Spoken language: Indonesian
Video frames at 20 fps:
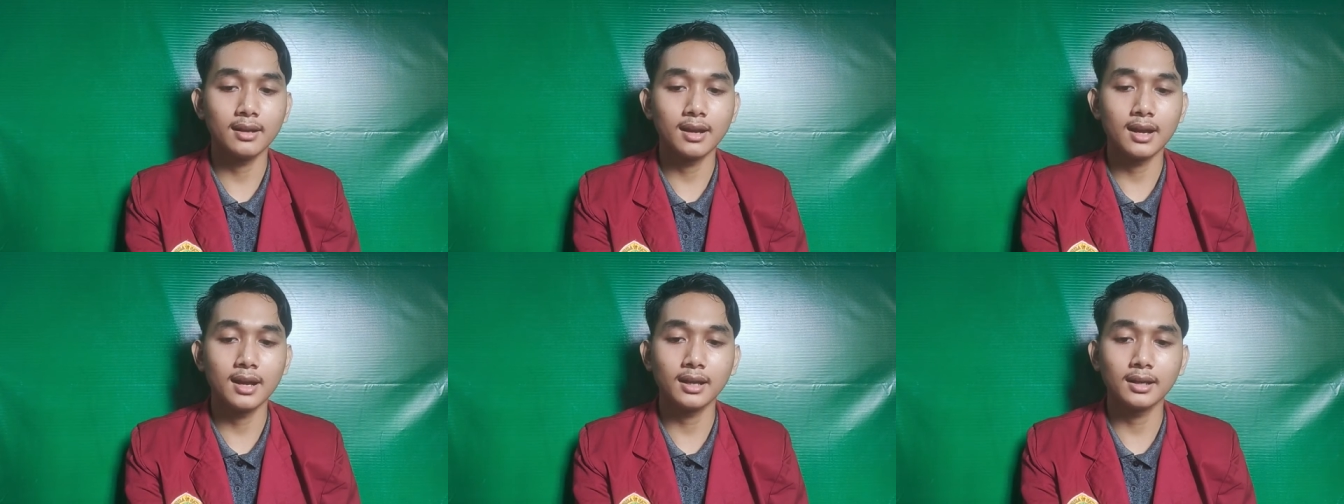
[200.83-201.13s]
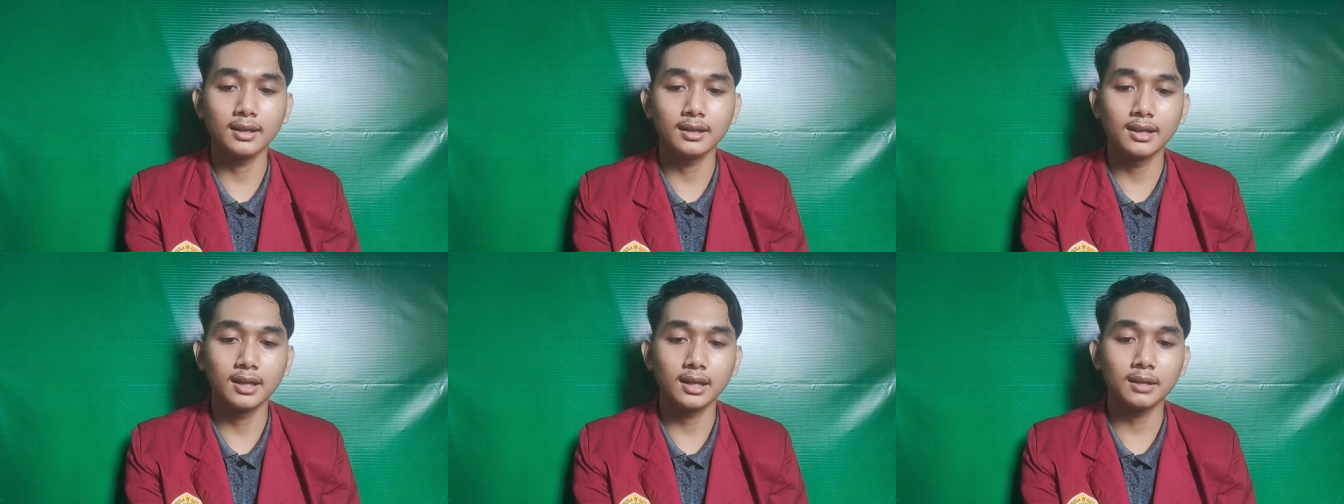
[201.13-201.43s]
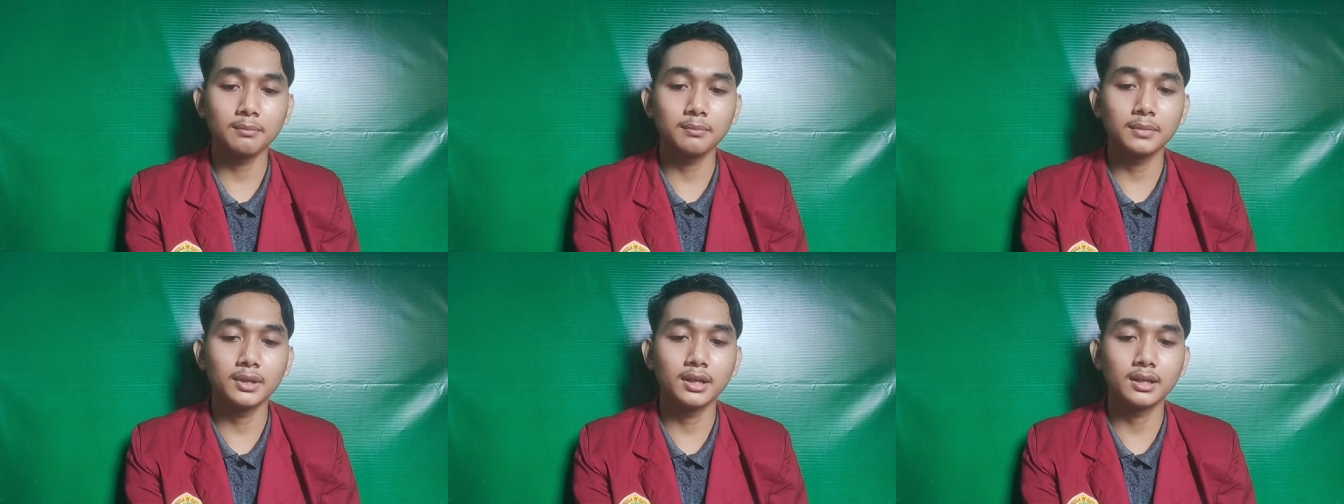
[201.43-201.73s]
agar
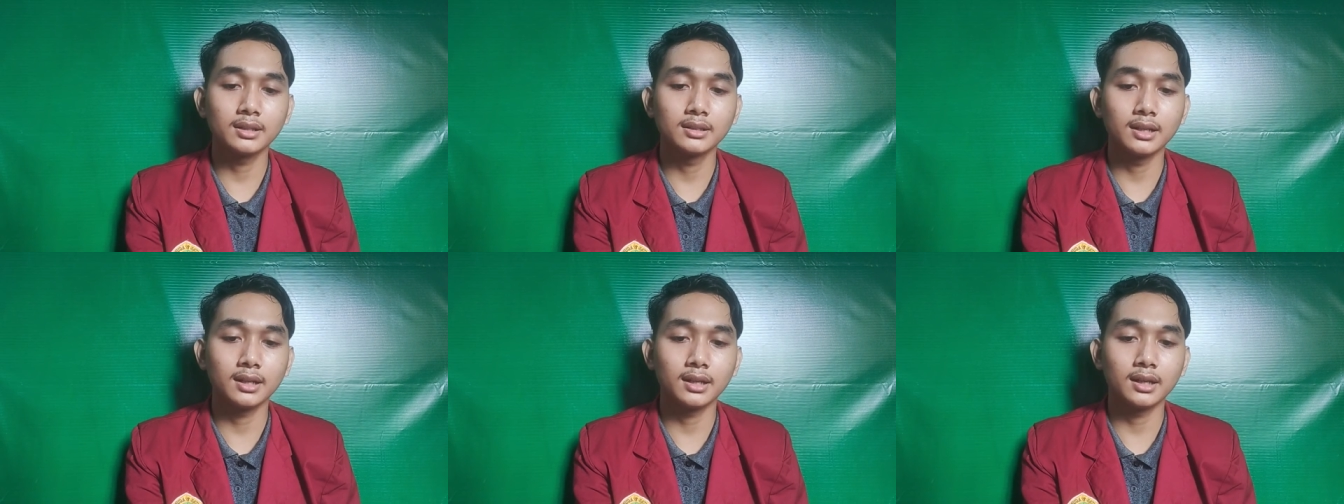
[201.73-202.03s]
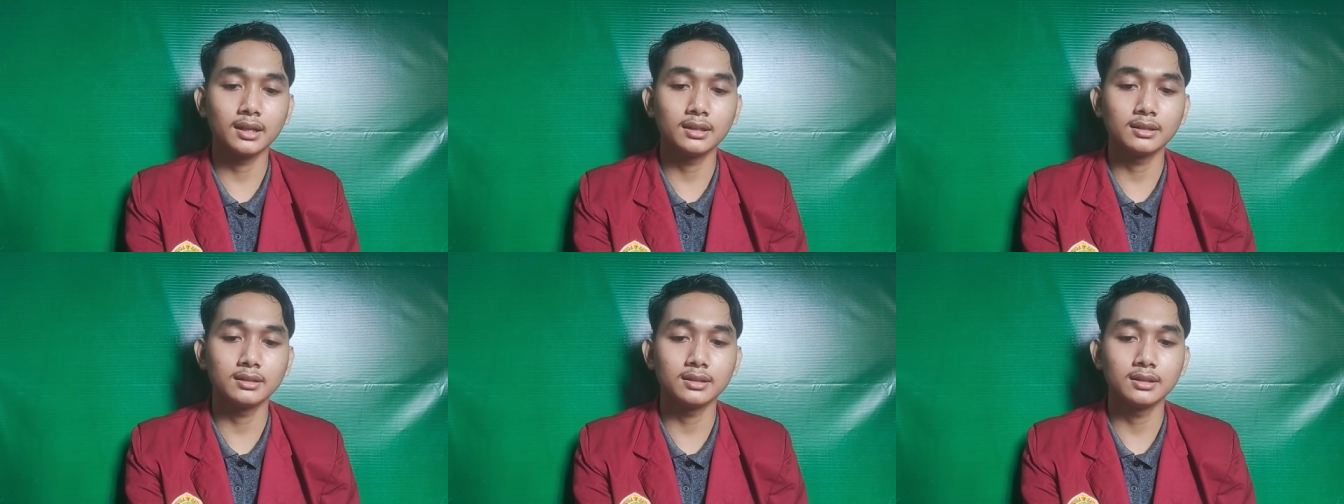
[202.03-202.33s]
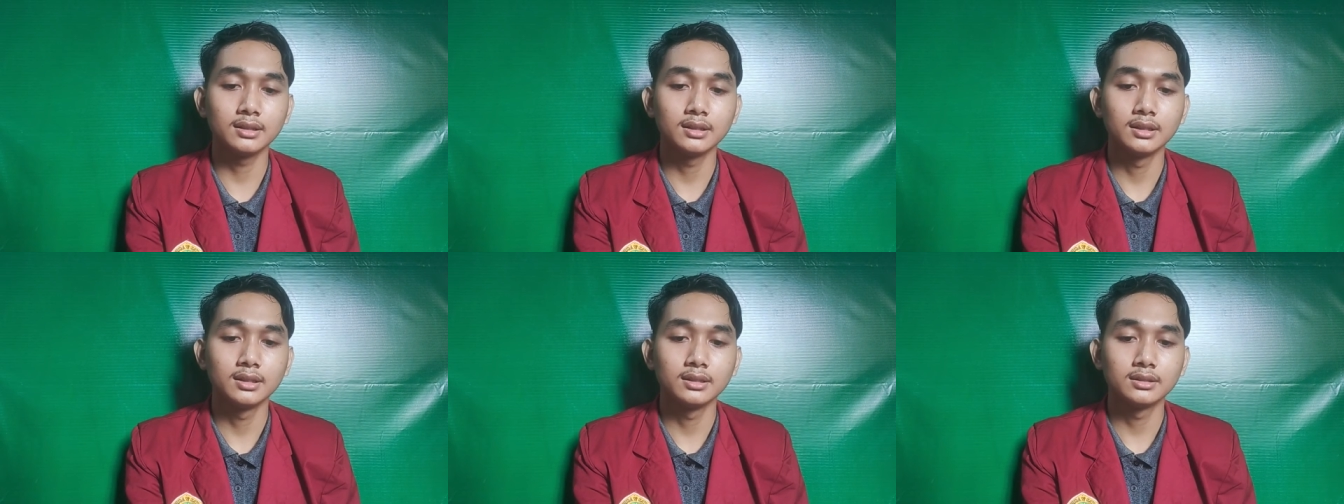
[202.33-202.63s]
mengerjakan
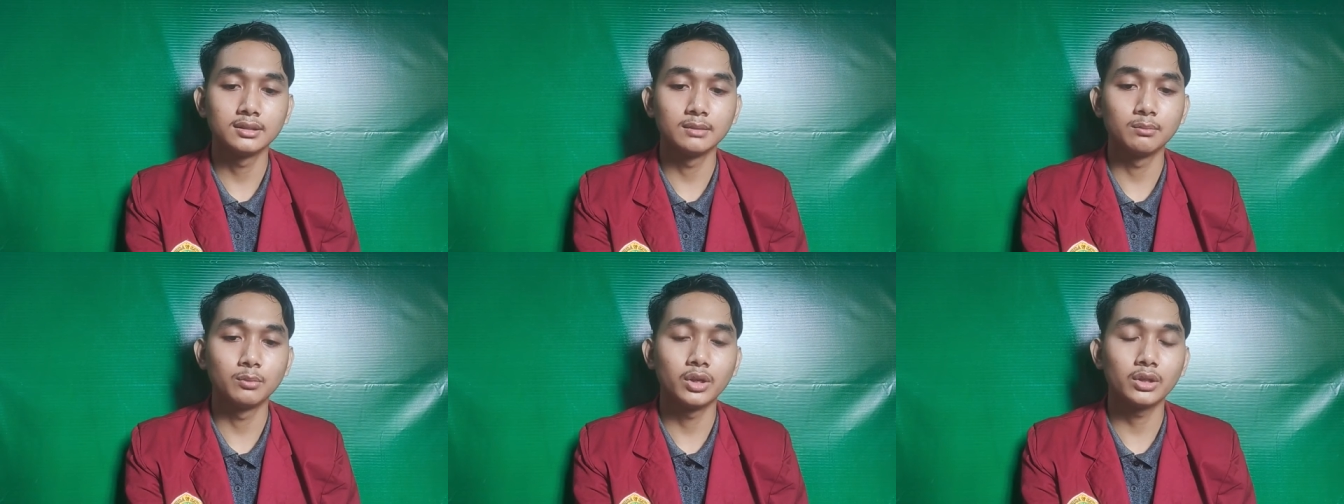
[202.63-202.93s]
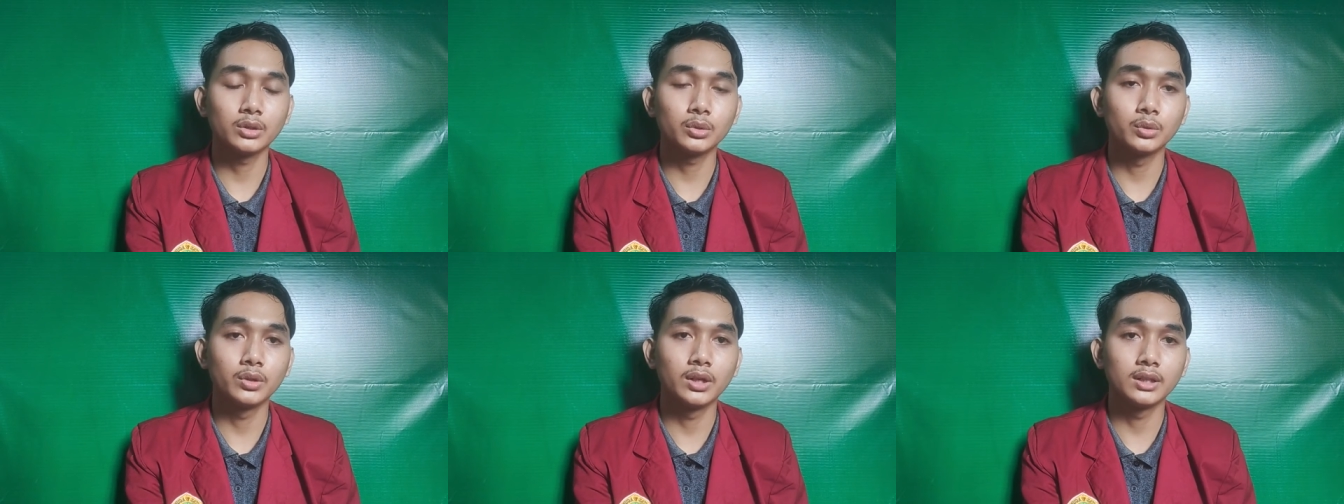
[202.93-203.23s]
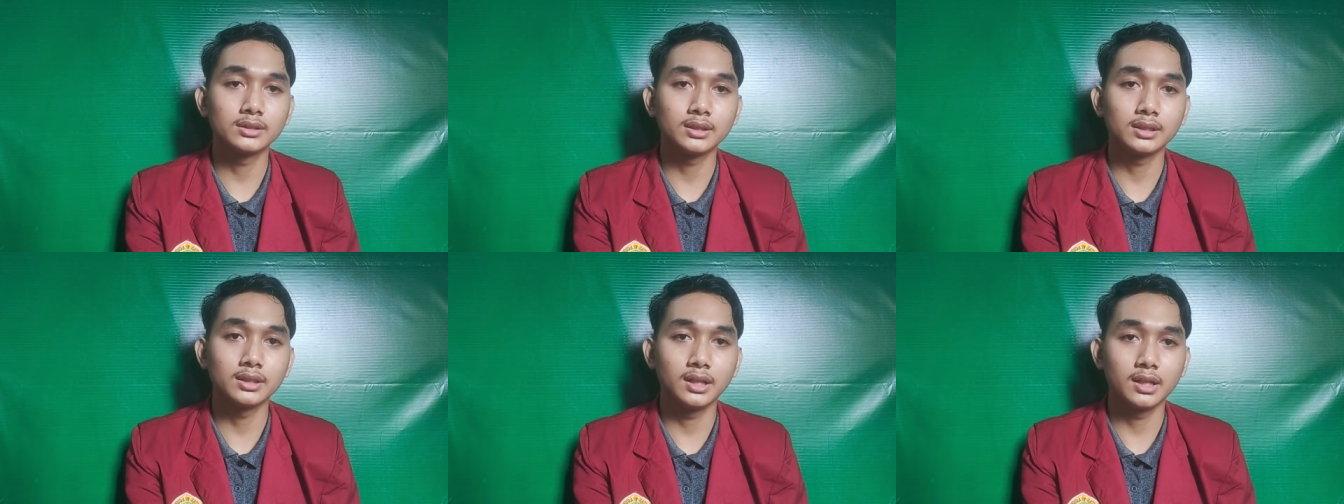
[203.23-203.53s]
semua
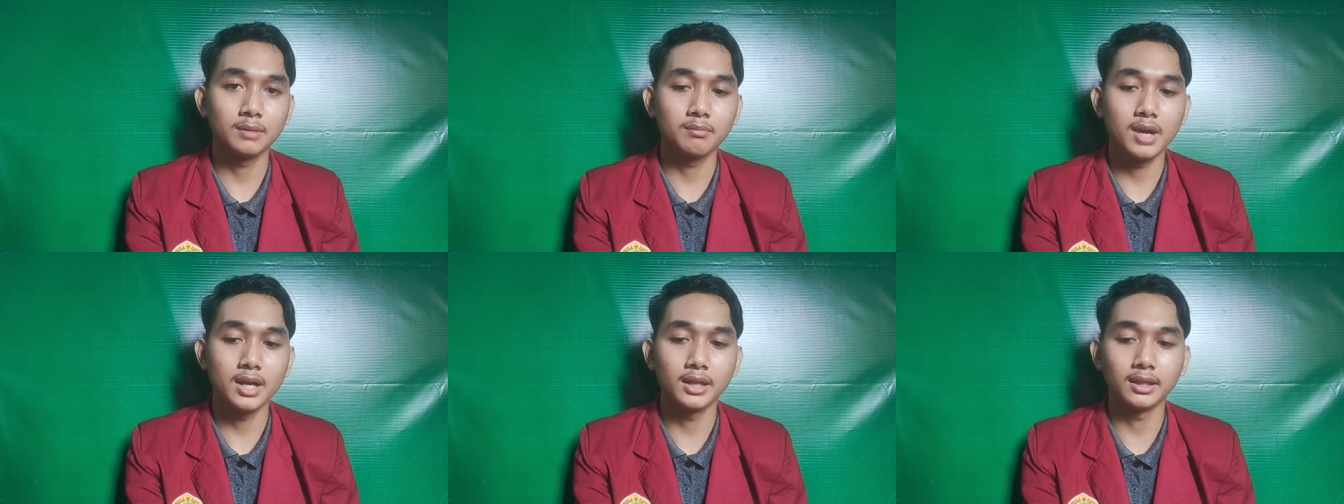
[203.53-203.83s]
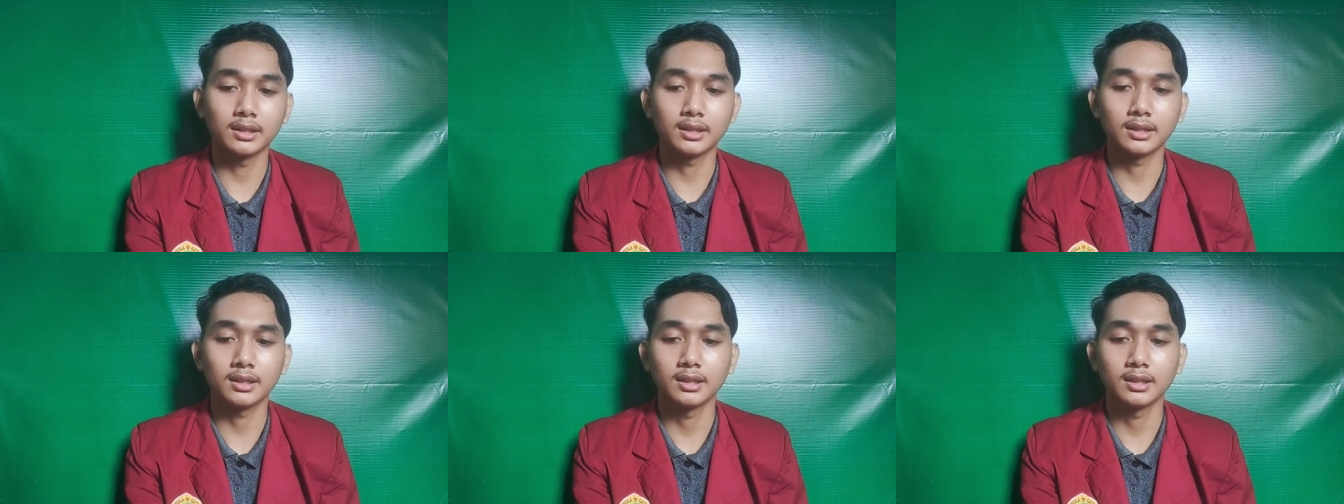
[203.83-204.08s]
tugasnya dengan baik.